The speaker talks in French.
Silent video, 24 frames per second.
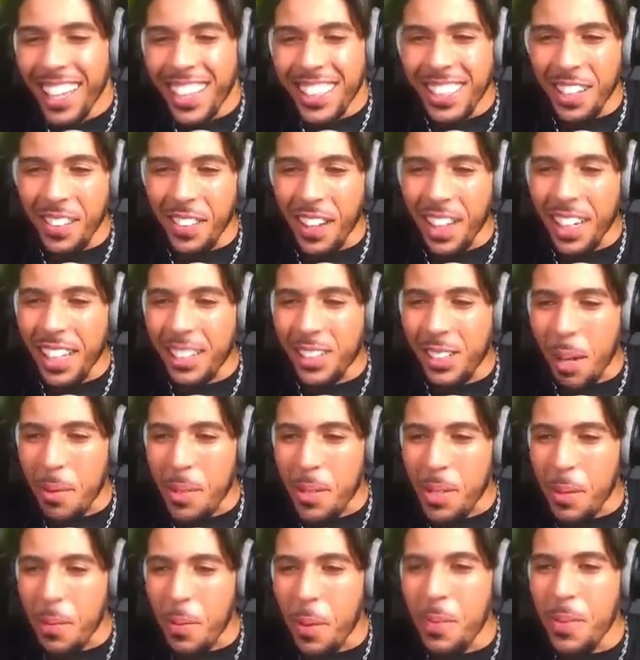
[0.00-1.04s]
c'est vrai que c'est un
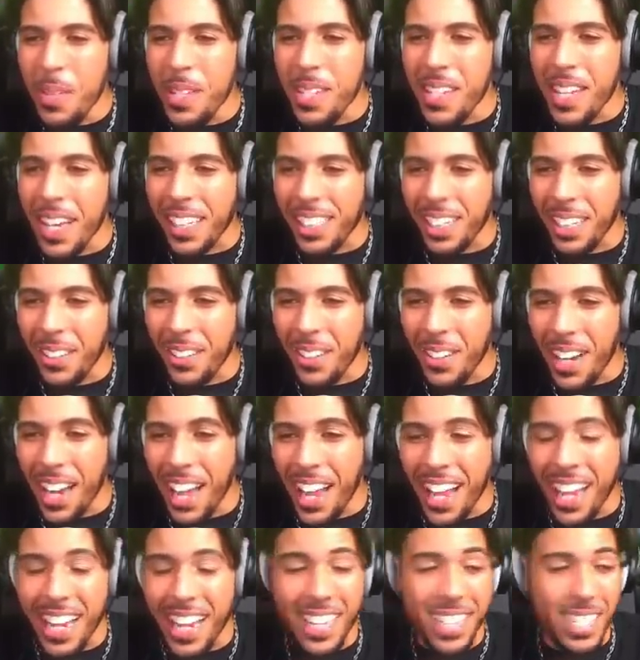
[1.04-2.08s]
petit peu bizarre ces
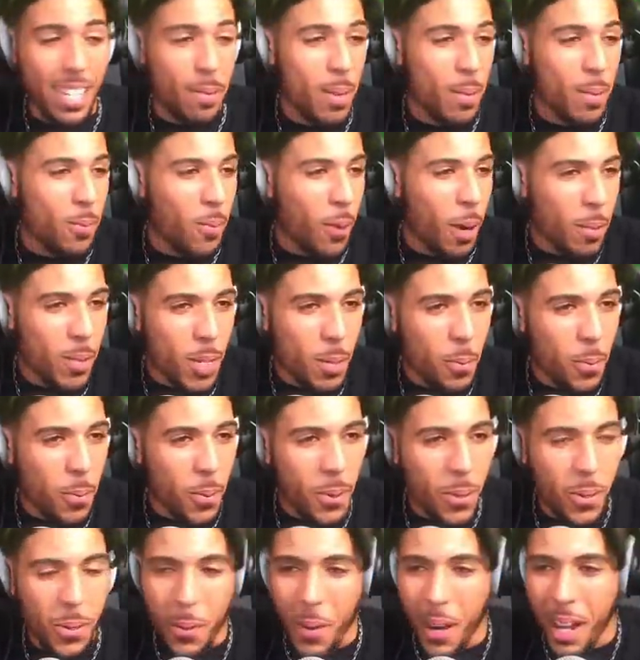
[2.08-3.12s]
deux-là, là, les amis. Ils font un petit
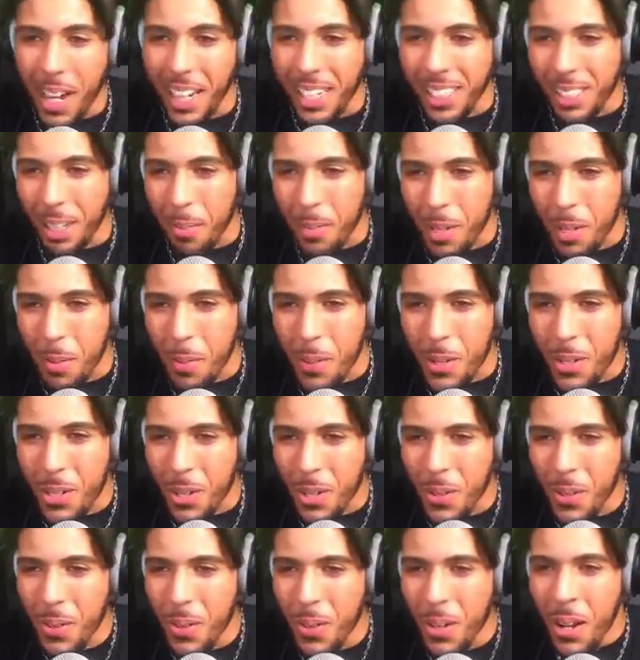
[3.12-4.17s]
peu. Ouais, c'est un petit peu
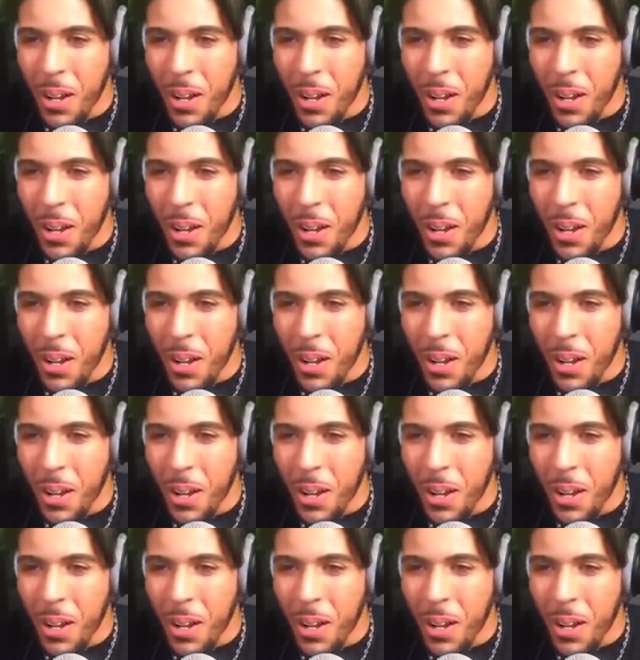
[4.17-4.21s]
chelou